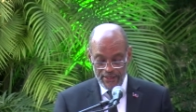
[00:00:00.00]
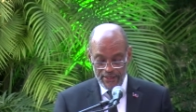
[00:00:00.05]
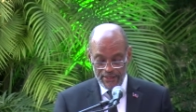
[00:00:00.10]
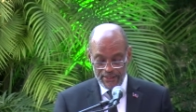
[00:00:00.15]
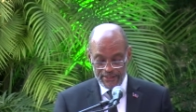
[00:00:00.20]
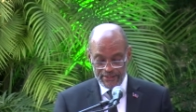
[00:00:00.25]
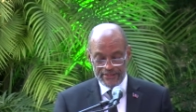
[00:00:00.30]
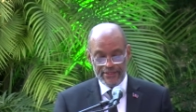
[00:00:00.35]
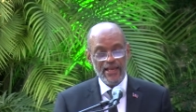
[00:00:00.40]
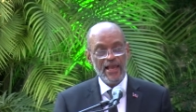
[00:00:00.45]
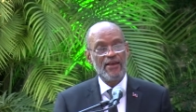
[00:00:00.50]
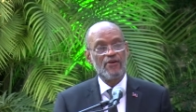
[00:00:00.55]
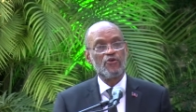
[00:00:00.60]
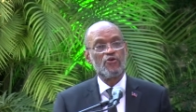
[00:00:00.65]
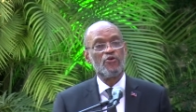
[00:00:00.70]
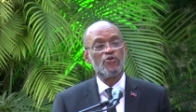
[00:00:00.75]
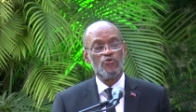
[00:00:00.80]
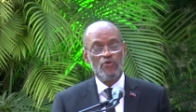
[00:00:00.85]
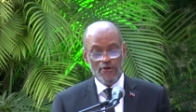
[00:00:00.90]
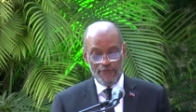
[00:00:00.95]

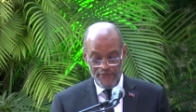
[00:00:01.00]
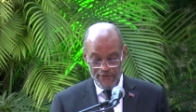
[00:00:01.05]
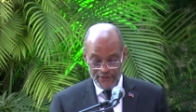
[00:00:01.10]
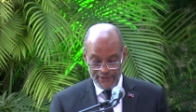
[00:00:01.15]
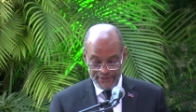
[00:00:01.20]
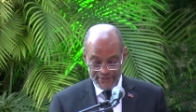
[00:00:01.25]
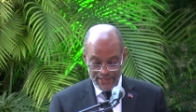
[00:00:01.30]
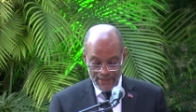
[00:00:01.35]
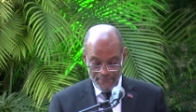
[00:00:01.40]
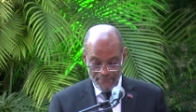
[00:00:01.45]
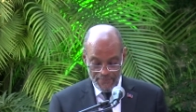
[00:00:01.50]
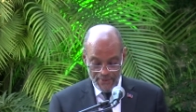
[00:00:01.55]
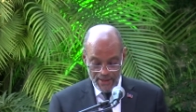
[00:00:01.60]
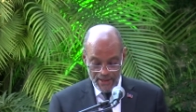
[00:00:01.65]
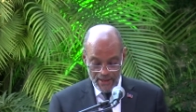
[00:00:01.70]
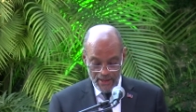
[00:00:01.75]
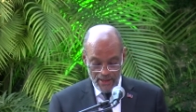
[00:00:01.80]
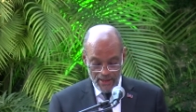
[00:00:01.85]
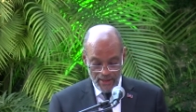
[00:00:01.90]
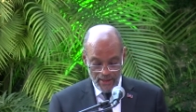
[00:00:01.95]
chacun doit faire sa
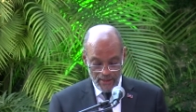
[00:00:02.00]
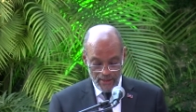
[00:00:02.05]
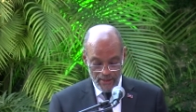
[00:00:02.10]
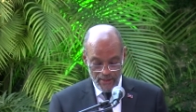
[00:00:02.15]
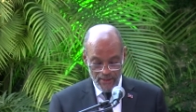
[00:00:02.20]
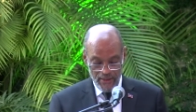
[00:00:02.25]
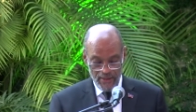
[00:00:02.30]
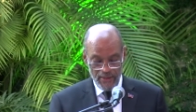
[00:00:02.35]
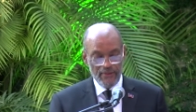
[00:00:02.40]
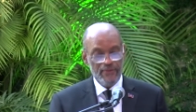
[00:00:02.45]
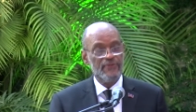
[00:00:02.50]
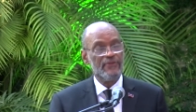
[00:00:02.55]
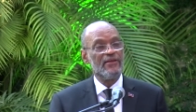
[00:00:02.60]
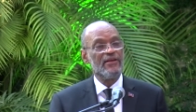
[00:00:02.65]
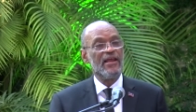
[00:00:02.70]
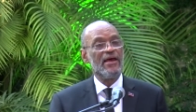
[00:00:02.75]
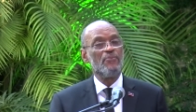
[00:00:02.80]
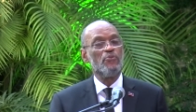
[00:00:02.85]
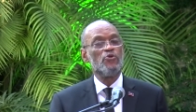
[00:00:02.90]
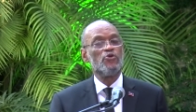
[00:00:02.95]
part dans
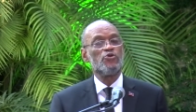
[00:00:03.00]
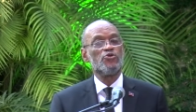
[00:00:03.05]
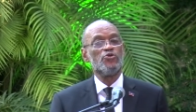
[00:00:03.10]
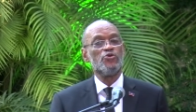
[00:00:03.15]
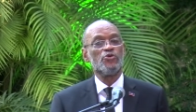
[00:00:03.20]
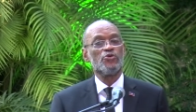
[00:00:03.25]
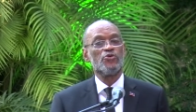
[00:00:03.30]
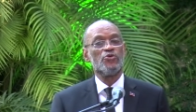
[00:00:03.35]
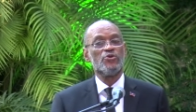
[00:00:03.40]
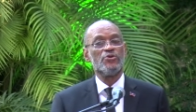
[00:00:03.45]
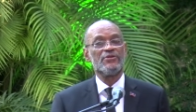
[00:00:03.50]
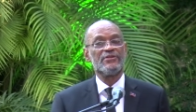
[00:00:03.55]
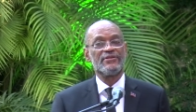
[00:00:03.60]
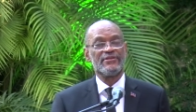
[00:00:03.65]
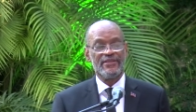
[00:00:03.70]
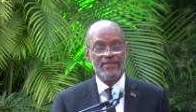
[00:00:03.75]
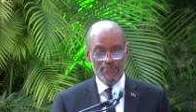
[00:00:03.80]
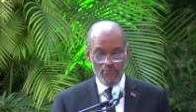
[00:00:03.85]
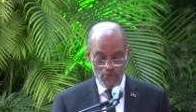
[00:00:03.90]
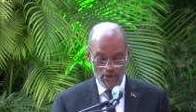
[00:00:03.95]
la mesure de
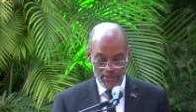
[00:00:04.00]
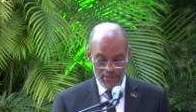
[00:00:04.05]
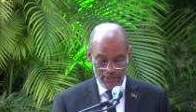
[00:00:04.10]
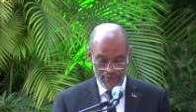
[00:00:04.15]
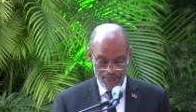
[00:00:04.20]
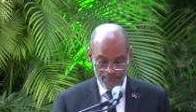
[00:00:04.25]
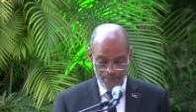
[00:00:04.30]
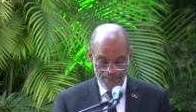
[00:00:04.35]
ses moyens.